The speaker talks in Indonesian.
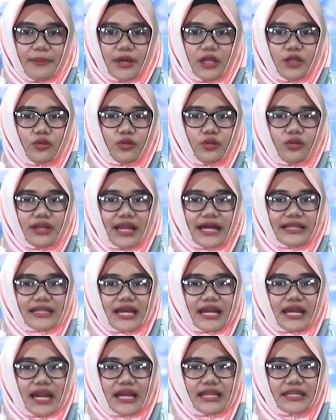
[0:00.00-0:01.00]
meluluh
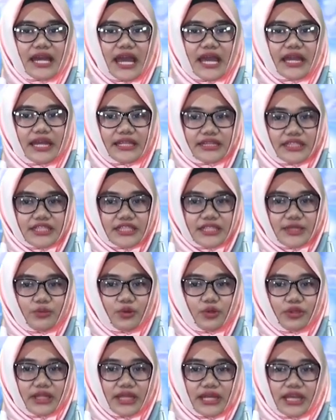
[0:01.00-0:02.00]
lantahkan daerah
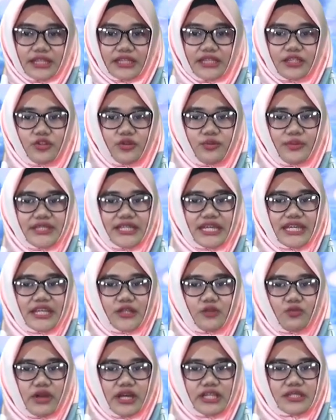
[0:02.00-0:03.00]
tersebut. Tentu menjadi
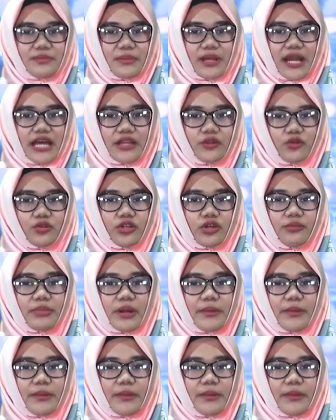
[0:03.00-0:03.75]
tugas berat untuk